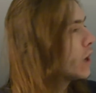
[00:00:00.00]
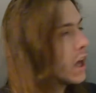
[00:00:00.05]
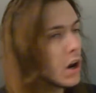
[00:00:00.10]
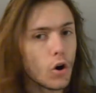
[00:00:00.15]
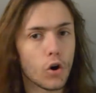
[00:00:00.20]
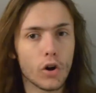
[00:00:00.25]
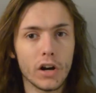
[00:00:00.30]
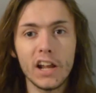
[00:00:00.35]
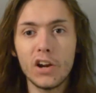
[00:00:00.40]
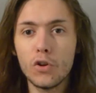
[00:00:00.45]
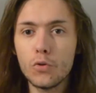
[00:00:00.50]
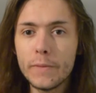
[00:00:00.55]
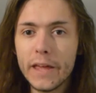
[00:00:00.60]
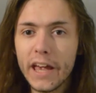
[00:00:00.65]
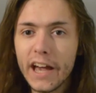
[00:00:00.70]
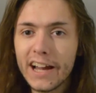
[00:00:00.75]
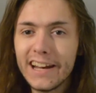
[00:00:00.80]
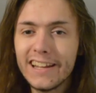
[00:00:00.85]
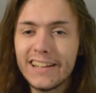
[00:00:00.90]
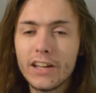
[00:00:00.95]
Oui alors, la
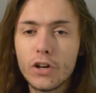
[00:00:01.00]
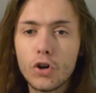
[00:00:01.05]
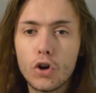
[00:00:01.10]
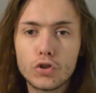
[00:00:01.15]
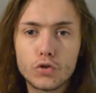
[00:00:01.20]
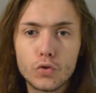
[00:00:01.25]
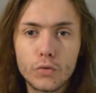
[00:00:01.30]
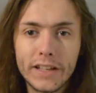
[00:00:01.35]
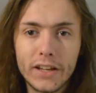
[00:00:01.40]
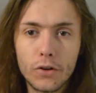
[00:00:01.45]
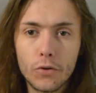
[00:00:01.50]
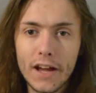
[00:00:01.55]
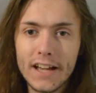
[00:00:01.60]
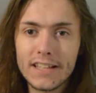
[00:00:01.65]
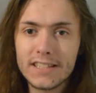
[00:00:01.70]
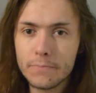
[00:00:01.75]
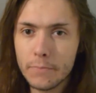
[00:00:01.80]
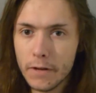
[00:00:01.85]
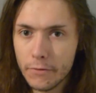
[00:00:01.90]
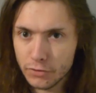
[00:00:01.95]
lumière et les décors sont
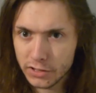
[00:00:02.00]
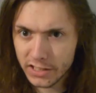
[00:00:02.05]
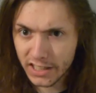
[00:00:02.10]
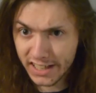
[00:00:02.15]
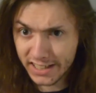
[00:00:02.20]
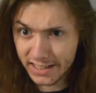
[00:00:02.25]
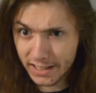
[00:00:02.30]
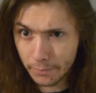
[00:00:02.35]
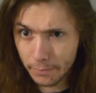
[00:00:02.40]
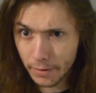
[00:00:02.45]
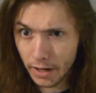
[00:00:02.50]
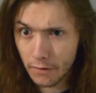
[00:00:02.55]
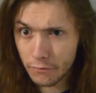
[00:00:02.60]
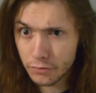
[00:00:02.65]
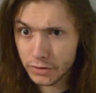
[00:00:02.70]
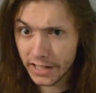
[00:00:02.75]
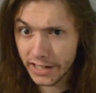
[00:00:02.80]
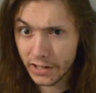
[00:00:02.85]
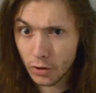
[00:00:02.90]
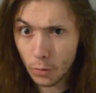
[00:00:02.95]
dégueulasses, mais vous inquiétez pas,
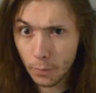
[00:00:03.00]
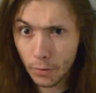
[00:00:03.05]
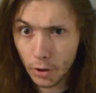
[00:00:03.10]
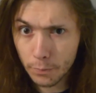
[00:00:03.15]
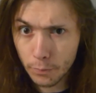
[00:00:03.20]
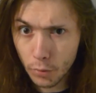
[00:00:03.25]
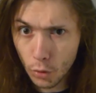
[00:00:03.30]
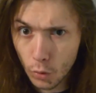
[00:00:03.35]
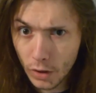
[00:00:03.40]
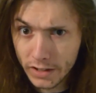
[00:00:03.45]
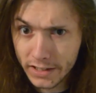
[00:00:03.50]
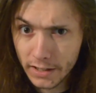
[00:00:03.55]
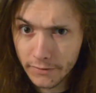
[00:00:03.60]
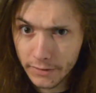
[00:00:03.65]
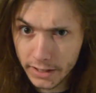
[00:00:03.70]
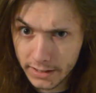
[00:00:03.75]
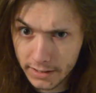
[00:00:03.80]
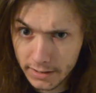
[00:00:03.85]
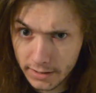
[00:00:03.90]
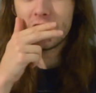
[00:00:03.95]
vous allez comprendre pourquoi très
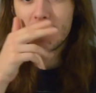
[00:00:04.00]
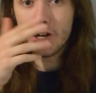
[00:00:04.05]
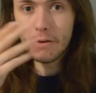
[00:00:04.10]
vite.